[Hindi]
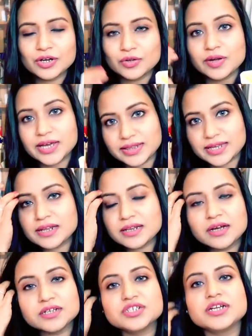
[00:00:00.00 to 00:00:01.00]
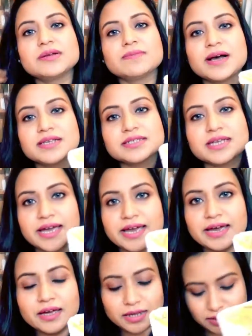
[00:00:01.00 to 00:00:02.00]
तो ये तीन शीट मास्क
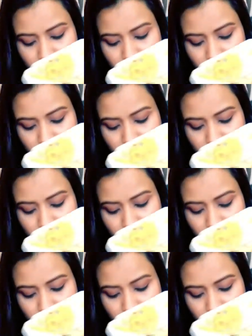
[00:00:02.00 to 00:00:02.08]
है